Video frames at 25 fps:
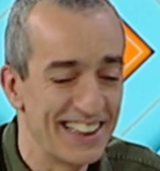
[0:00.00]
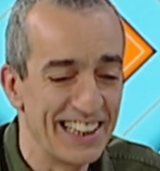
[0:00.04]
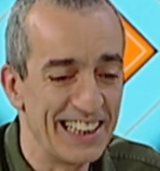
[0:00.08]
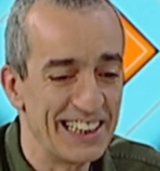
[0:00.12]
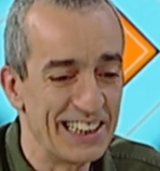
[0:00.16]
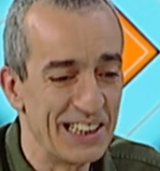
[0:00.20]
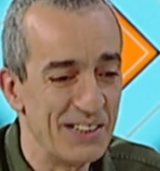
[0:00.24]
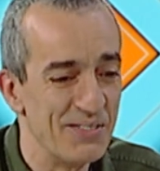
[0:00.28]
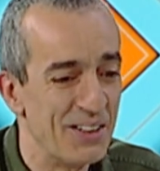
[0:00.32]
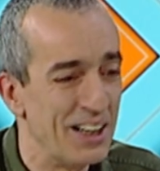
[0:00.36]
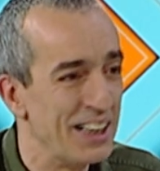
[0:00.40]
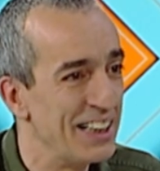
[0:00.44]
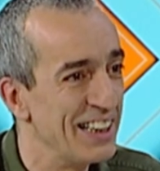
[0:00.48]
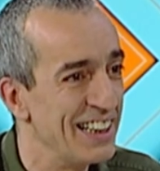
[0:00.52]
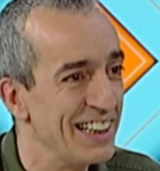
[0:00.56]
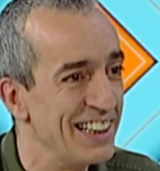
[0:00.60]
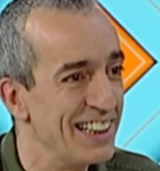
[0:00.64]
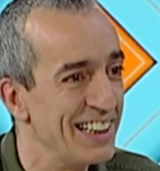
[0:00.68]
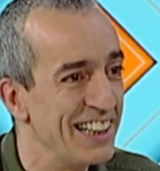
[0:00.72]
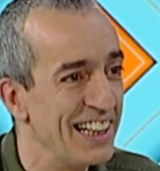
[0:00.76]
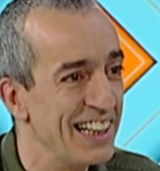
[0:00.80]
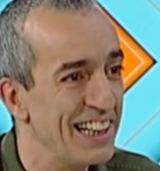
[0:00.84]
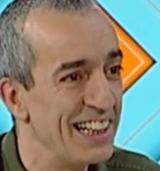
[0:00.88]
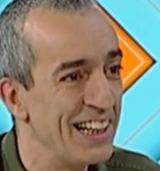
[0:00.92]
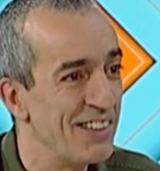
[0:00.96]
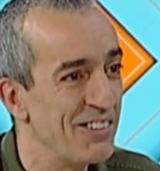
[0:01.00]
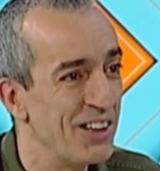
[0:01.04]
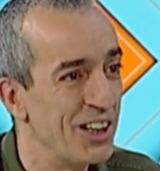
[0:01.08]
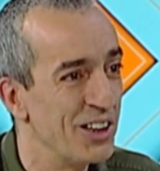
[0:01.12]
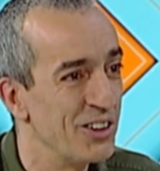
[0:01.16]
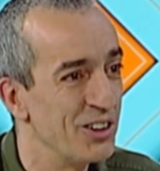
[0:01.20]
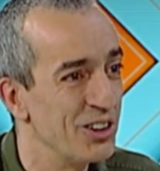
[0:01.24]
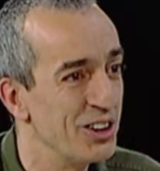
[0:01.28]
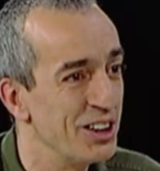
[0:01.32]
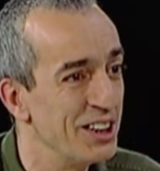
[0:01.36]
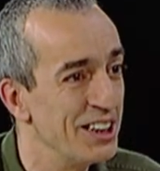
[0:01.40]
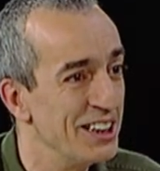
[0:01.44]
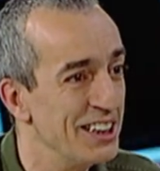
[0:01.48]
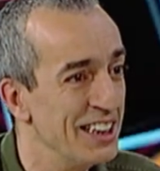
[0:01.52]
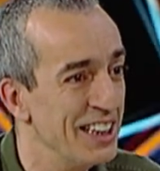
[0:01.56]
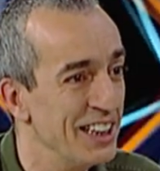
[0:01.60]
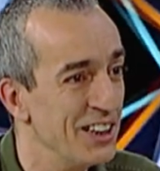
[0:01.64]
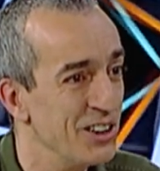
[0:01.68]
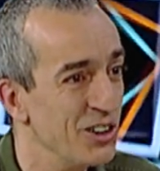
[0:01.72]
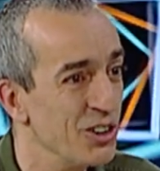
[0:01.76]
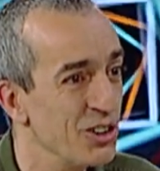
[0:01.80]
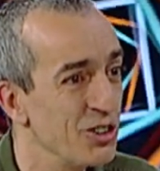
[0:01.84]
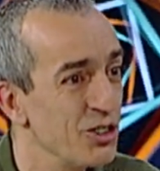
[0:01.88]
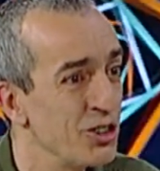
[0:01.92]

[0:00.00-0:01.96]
el tema del lavado de dinero,